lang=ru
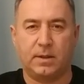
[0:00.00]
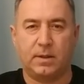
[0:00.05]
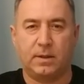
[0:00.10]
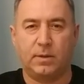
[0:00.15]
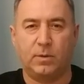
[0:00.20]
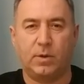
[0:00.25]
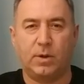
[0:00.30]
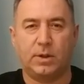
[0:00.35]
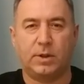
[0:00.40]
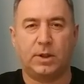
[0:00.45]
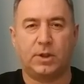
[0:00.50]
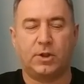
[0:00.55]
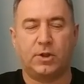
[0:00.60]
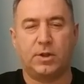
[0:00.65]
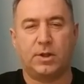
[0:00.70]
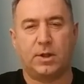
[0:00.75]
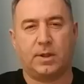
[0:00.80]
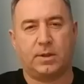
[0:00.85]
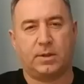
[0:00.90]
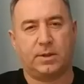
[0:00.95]
ну или
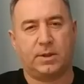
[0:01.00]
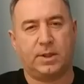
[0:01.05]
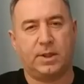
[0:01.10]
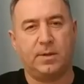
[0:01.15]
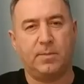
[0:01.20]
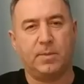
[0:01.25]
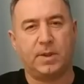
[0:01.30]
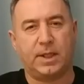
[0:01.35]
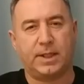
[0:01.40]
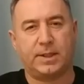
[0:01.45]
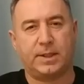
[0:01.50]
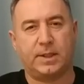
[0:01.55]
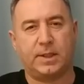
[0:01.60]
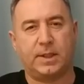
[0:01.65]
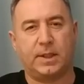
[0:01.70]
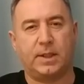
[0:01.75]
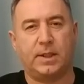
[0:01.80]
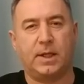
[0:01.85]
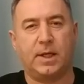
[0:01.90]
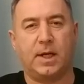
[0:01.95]
точнее с гимнастикой
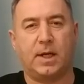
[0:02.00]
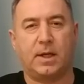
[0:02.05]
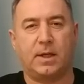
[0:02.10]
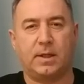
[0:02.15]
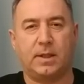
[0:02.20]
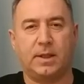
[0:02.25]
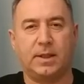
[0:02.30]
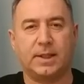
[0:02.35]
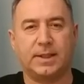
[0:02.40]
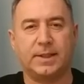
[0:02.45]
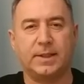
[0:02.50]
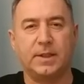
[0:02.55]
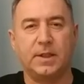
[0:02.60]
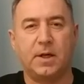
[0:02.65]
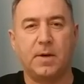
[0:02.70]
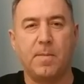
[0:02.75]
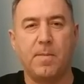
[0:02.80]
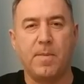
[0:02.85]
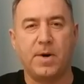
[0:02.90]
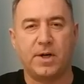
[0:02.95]
для глазных
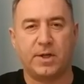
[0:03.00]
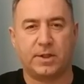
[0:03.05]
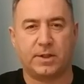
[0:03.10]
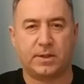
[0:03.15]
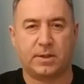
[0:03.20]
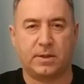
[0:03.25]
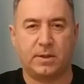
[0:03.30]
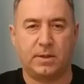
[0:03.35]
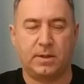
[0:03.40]
мышц,